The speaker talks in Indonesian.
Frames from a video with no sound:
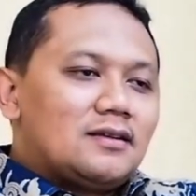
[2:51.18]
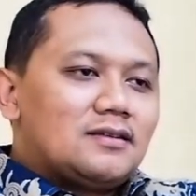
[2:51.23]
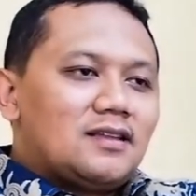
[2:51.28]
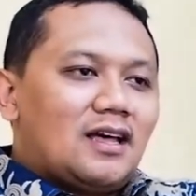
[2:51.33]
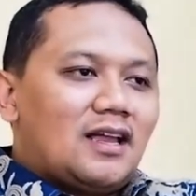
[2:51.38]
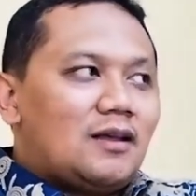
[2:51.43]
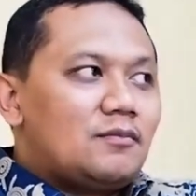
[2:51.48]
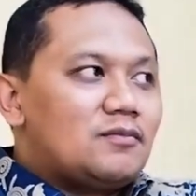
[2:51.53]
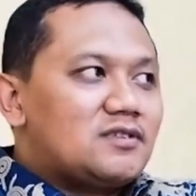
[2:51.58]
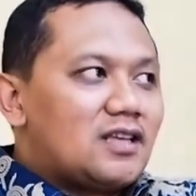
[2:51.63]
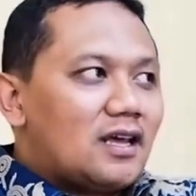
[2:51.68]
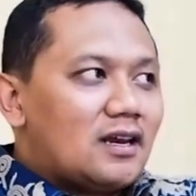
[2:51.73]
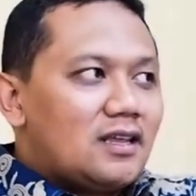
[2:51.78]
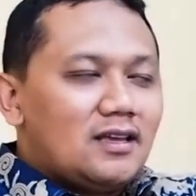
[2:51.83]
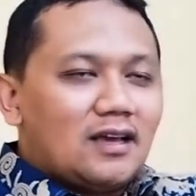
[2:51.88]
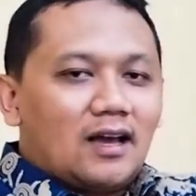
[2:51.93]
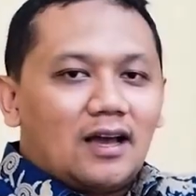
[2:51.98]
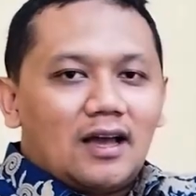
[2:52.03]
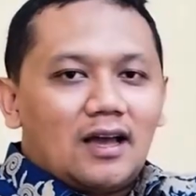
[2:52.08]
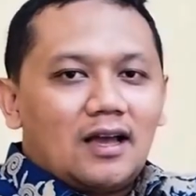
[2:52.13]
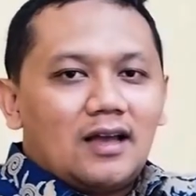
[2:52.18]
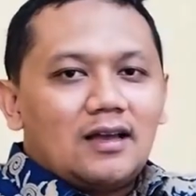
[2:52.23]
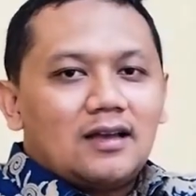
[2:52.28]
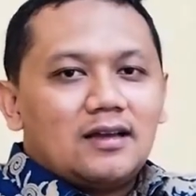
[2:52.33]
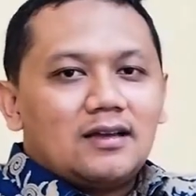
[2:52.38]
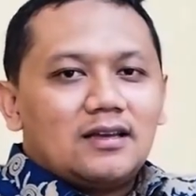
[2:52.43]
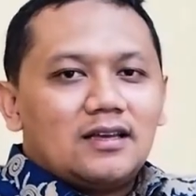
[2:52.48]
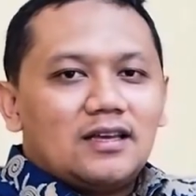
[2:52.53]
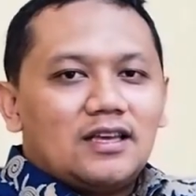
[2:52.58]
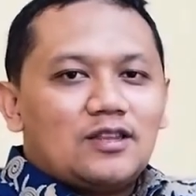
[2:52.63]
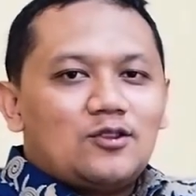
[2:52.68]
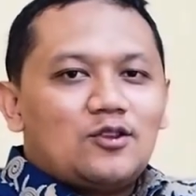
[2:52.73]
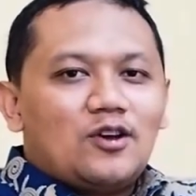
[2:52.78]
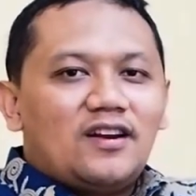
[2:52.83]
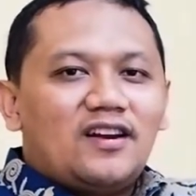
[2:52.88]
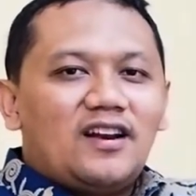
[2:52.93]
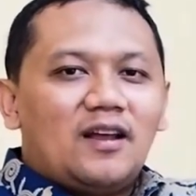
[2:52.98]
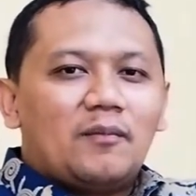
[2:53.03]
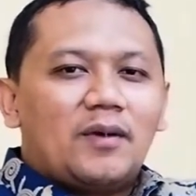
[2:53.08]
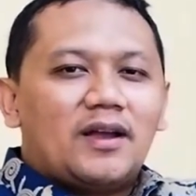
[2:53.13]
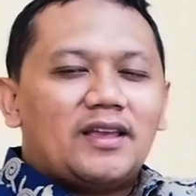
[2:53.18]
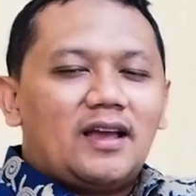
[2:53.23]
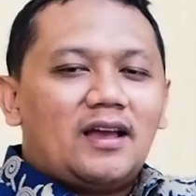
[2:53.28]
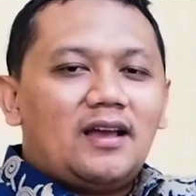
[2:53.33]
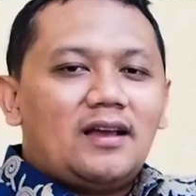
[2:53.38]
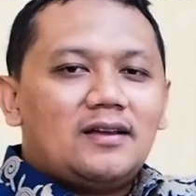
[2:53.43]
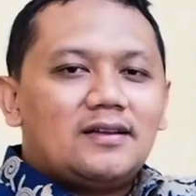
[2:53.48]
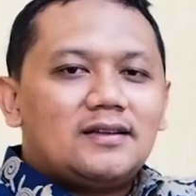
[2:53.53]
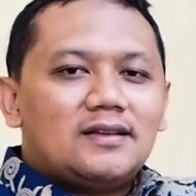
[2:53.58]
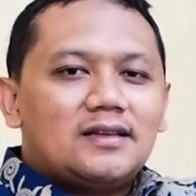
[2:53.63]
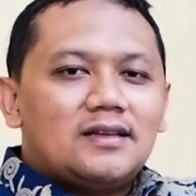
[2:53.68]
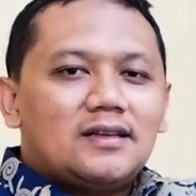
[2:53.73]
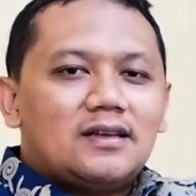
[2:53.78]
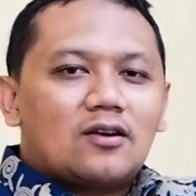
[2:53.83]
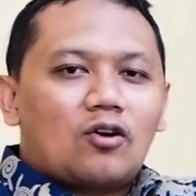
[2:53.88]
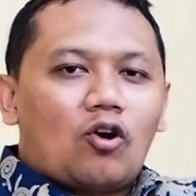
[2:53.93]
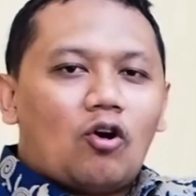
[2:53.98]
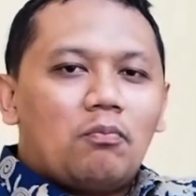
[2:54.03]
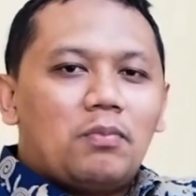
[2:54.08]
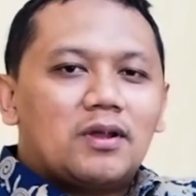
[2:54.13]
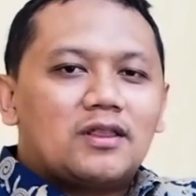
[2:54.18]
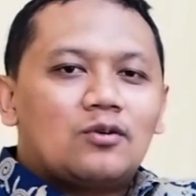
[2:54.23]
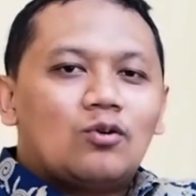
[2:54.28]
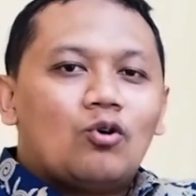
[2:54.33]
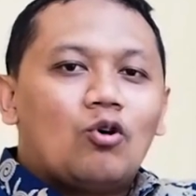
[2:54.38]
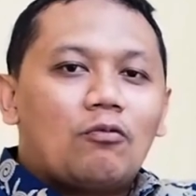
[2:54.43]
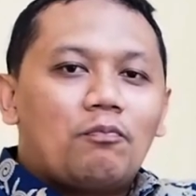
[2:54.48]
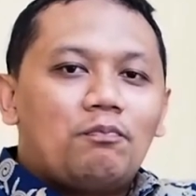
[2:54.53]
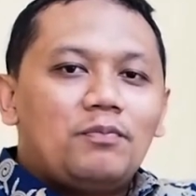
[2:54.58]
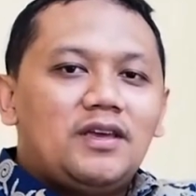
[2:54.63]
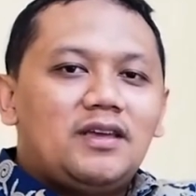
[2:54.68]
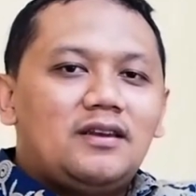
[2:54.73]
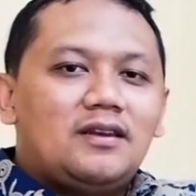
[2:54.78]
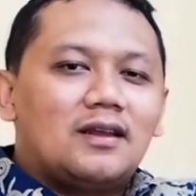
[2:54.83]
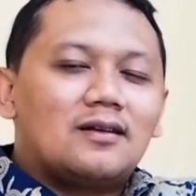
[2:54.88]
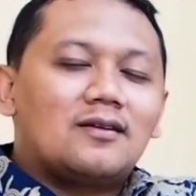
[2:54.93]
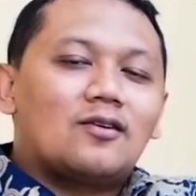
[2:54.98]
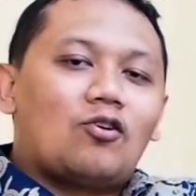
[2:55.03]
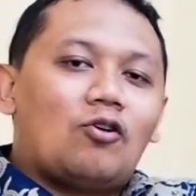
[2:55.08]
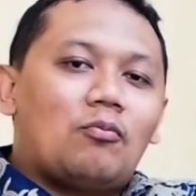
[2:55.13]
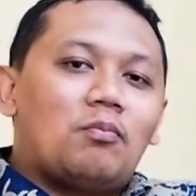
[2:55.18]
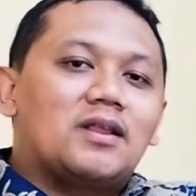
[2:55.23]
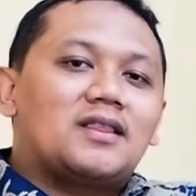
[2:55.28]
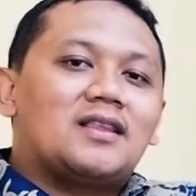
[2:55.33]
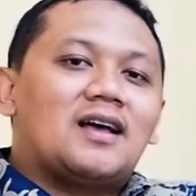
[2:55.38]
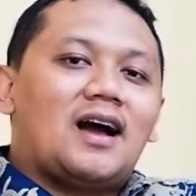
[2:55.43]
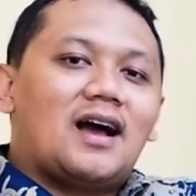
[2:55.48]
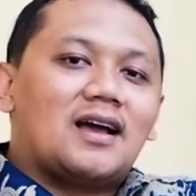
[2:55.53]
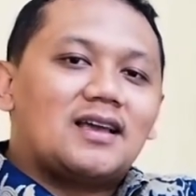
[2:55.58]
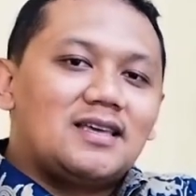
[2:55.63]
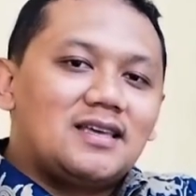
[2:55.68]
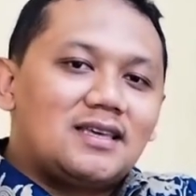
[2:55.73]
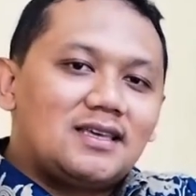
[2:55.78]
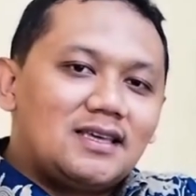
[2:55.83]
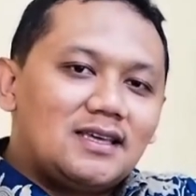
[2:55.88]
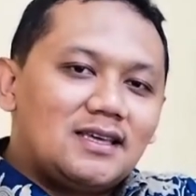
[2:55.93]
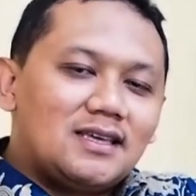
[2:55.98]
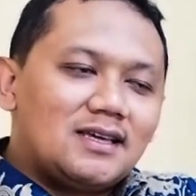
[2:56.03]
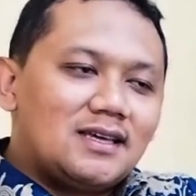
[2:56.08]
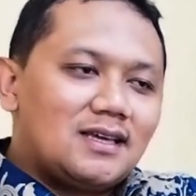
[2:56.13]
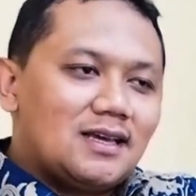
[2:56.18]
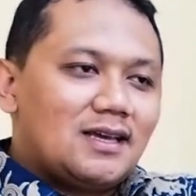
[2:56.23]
Dalam syariah itu yang namanya kobet hukmi dan kobet hakiki.